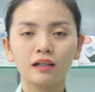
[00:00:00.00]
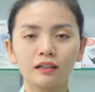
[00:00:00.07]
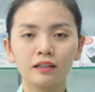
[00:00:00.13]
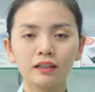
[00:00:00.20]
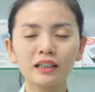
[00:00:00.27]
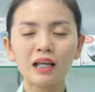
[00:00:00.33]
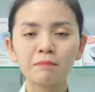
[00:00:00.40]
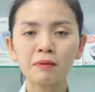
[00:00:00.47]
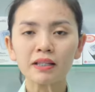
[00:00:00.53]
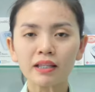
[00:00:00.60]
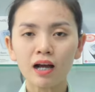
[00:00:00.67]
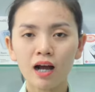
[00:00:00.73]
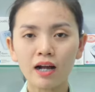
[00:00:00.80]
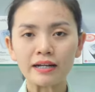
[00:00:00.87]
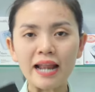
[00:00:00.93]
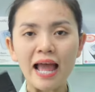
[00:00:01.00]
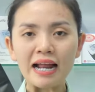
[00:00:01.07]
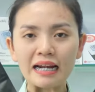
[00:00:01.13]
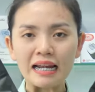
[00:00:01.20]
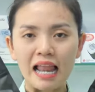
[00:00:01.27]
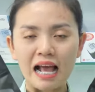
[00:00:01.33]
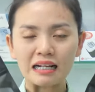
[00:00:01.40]
Tinh Thay Victor
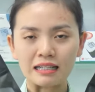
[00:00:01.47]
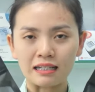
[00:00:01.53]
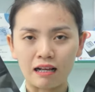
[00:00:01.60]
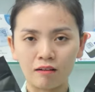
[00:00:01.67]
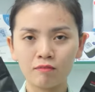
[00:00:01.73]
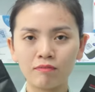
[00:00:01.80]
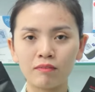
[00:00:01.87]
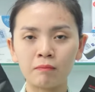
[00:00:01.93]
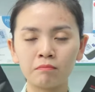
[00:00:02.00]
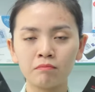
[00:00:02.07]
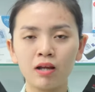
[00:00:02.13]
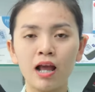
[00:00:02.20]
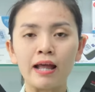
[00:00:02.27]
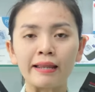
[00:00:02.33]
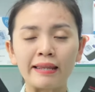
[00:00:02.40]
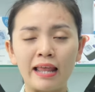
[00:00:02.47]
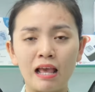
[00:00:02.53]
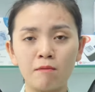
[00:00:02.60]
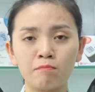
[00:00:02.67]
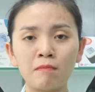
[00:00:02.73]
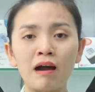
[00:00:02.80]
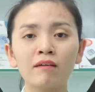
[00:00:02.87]
đang là sản phẩm
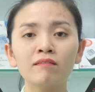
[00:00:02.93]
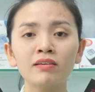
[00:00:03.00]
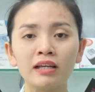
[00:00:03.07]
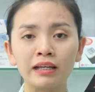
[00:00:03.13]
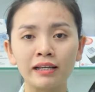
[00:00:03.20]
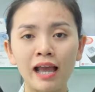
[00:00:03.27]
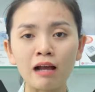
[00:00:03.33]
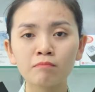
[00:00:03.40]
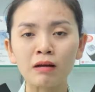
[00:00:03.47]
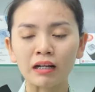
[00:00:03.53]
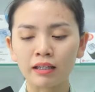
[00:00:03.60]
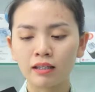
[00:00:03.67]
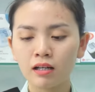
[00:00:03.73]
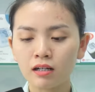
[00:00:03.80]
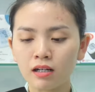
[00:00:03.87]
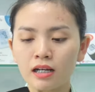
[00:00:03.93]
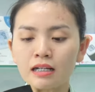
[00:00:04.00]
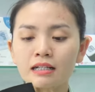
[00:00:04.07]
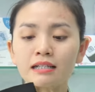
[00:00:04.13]
nẹp bảo vệ gan bàn chân